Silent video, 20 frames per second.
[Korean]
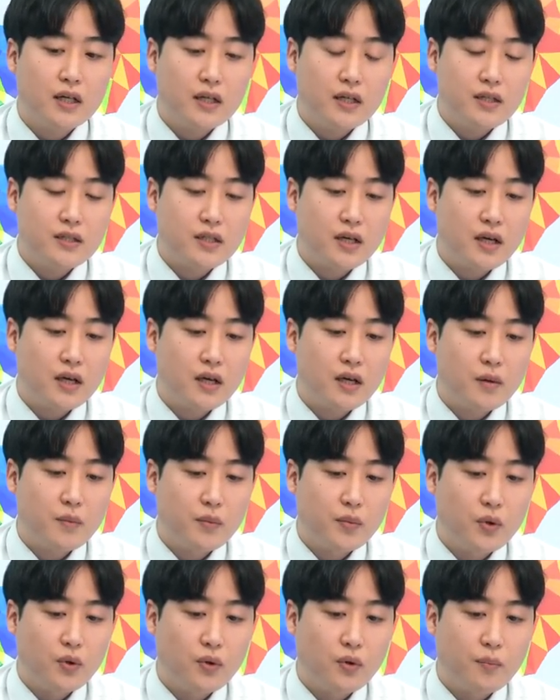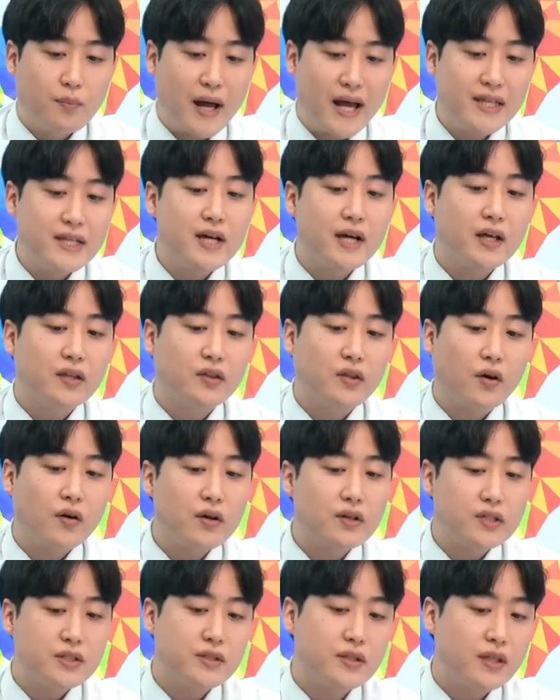이제 뭐 만약에
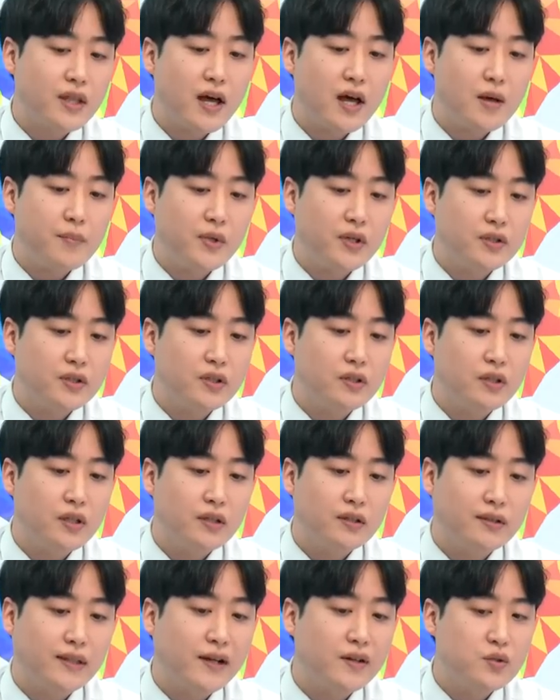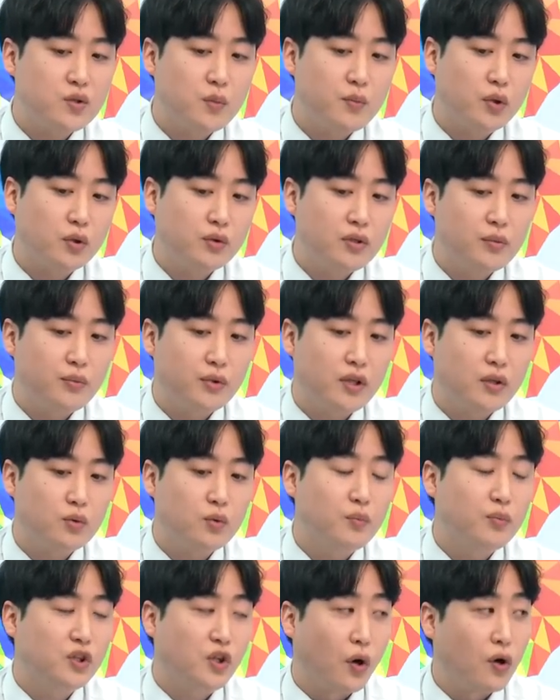떨어진다면은 다른 종목들보다
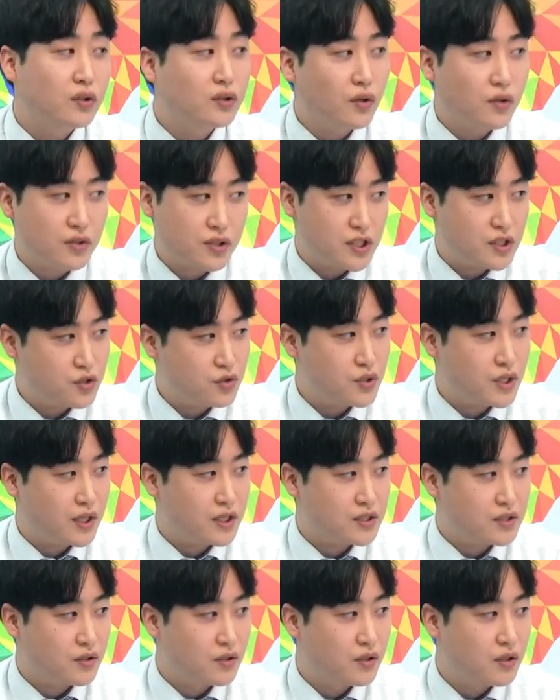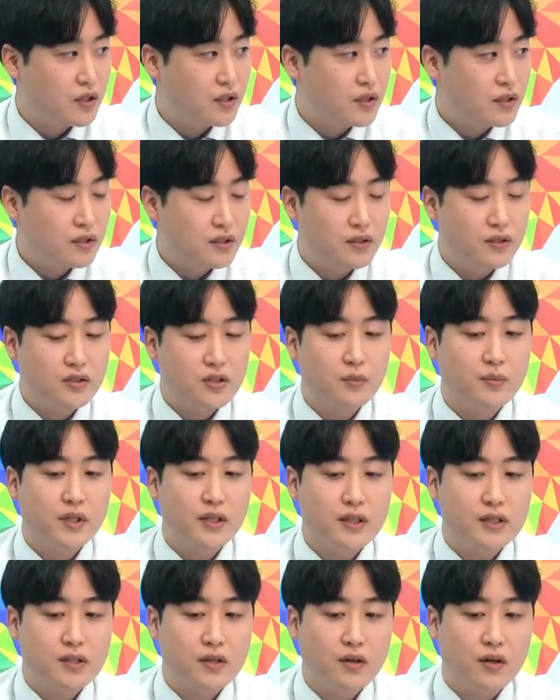좀 덜 떨어질 수 있겠죠. 음. 그런
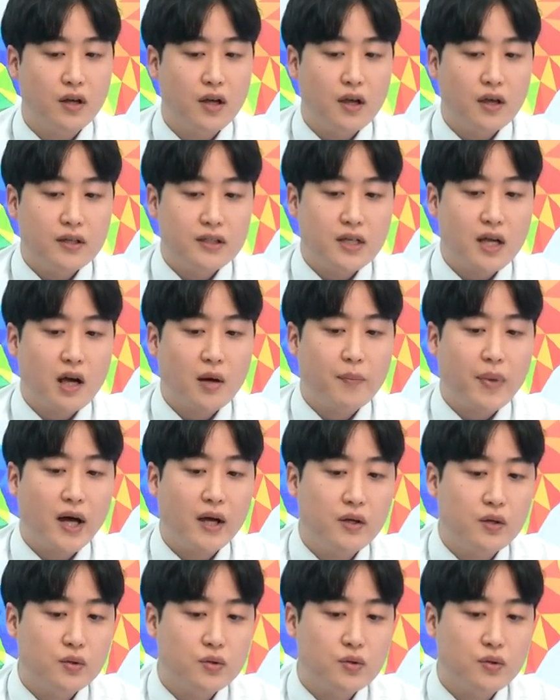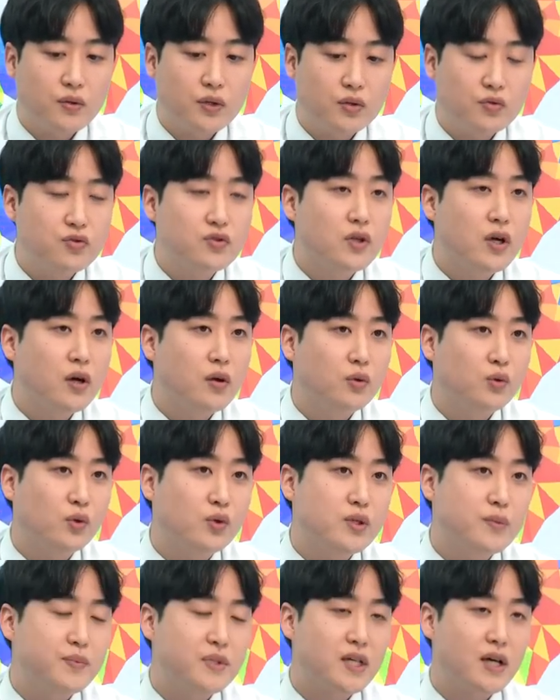측면에서 제약 바이오 쪽에 투자하고
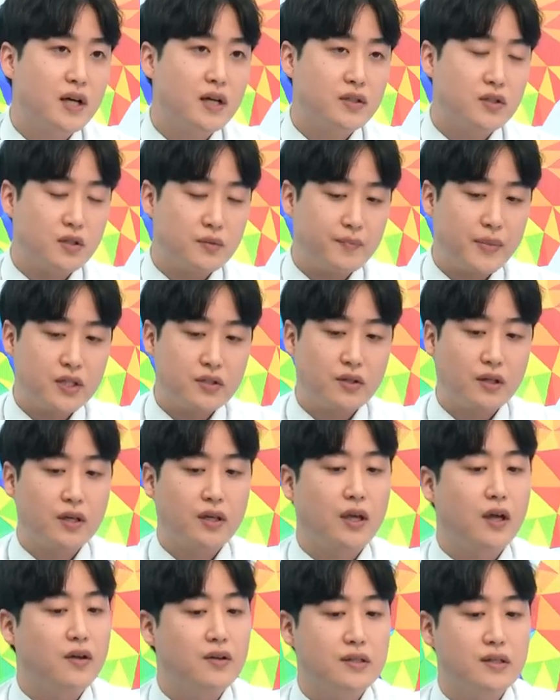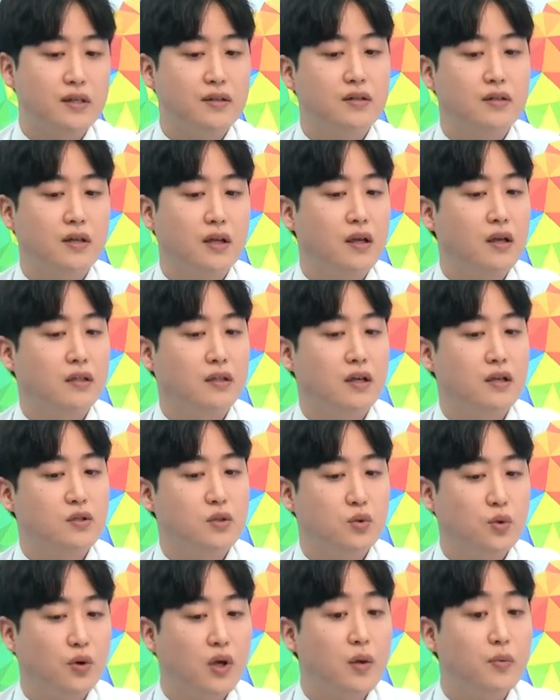녹십자 전반적인 계열사들에 대해서
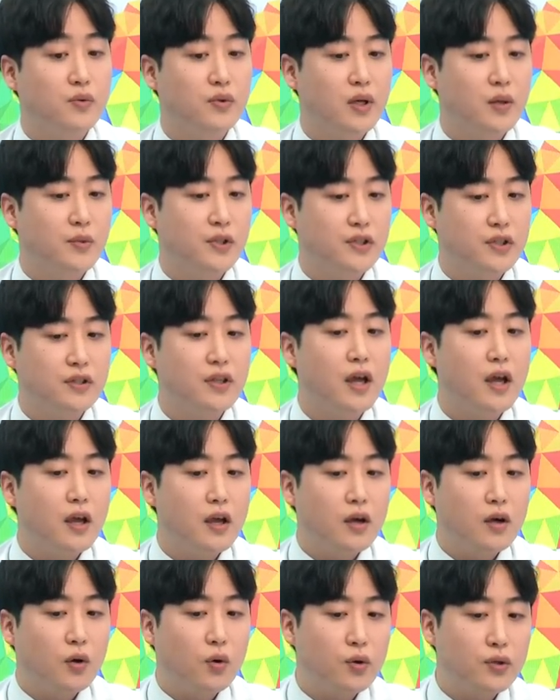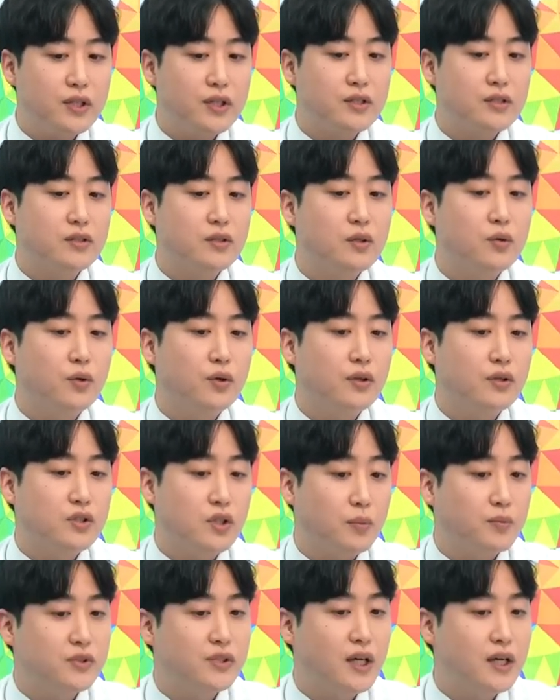좋게 본다면은 홀딩스를 오히려
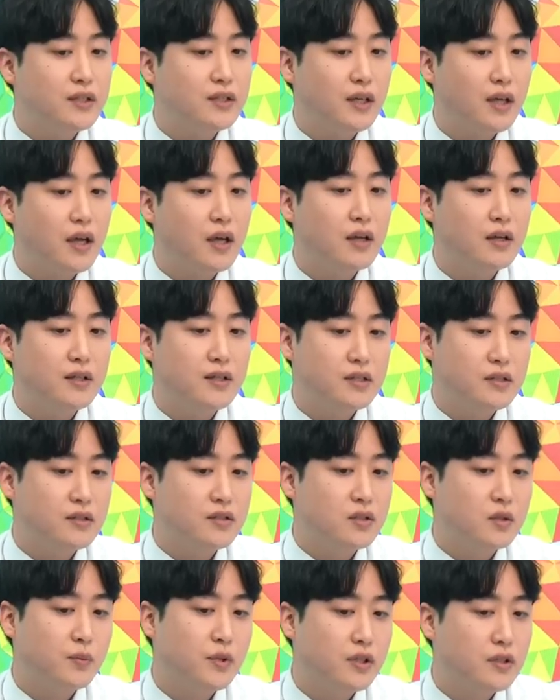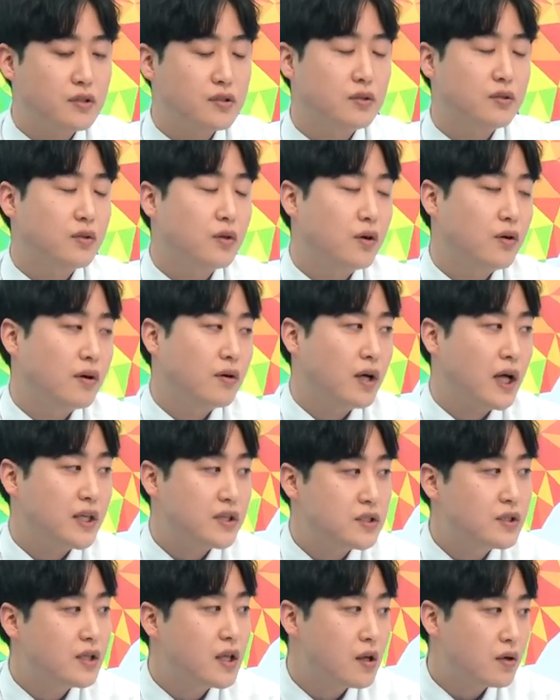접근하는 게 리스크 측면에서는 더
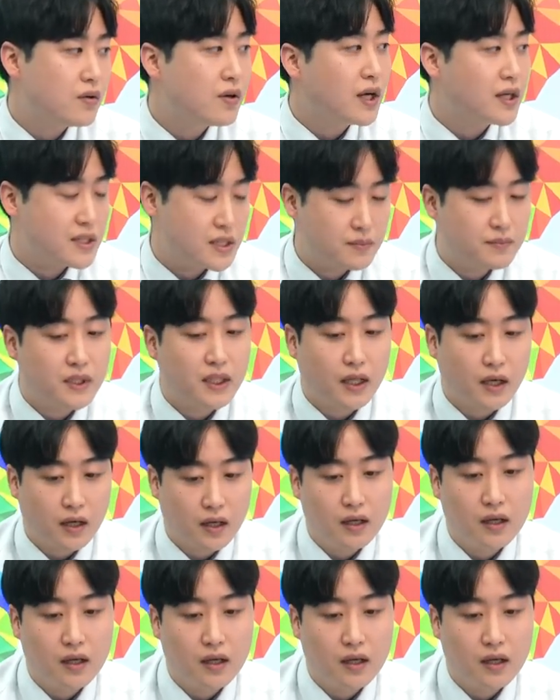안전할 음, 것 같습니다.